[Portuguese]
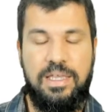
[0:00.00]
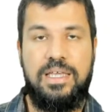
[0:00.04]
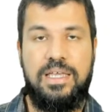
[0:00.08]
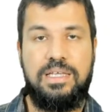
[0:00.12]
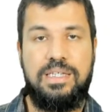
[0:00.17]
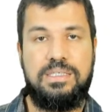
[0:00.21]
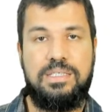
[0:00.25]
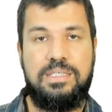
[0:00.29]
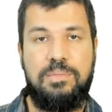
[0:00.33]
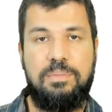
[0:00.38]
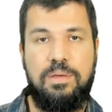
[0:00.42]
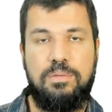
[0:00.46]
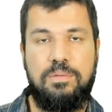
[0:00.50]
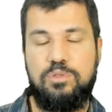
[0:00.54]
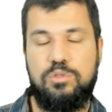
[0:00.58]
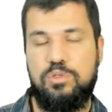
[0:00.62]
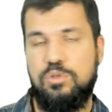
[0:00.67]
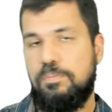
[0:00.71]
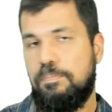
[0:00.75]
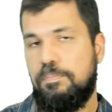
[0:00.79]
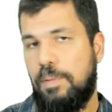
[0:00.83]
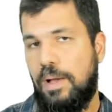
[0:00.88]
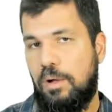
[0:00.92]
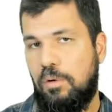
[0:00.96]
Recebemos
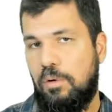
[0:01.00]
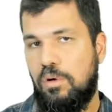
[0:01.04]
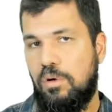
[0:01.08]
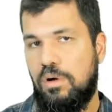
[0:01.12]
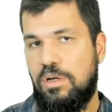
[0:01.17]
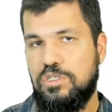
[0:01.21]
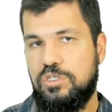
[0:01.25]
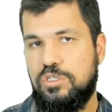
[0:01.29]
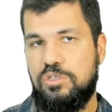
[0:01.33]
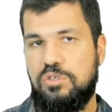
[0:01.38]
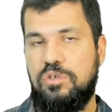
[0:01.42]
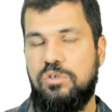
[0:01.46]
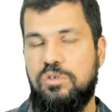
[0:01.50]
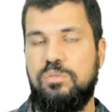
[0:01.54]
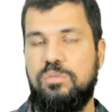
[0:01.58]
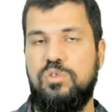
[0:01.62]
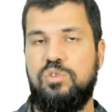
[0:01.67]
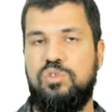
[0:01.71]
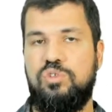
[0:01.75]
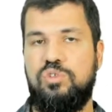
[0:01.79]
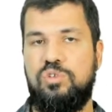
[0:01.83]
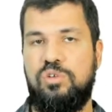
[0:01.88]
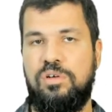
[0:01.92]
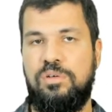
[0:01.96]
um pacote
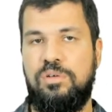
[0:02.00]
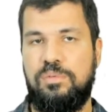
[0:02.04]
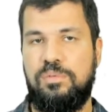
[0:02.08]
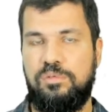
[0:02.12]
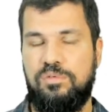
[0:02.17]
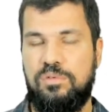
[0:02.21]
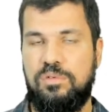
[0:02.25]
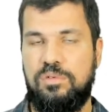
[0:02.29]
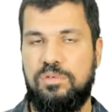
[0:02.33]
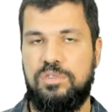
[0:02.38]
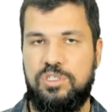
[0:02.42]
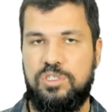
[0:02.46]
cromossômico